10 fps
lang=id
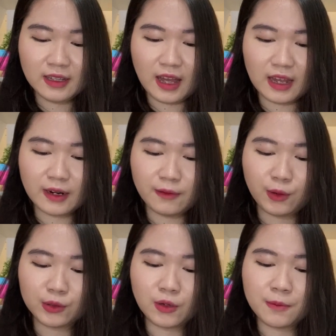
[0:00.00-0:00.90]
Ada
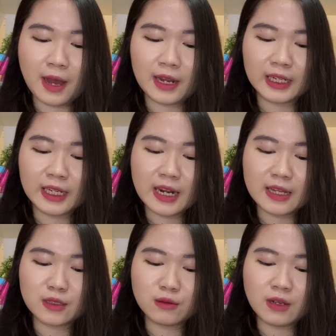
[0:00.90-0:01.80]
foto bani
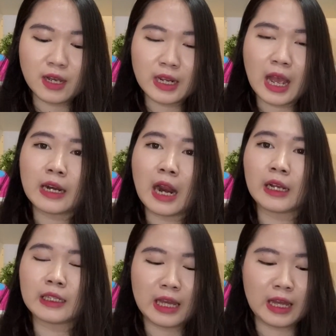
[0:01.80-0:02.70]
dan juga nih
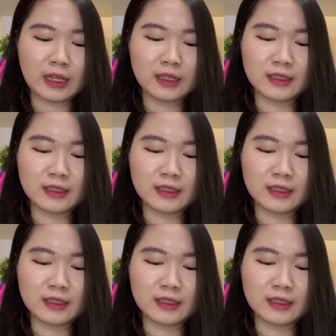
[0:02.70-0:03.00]
anaknya.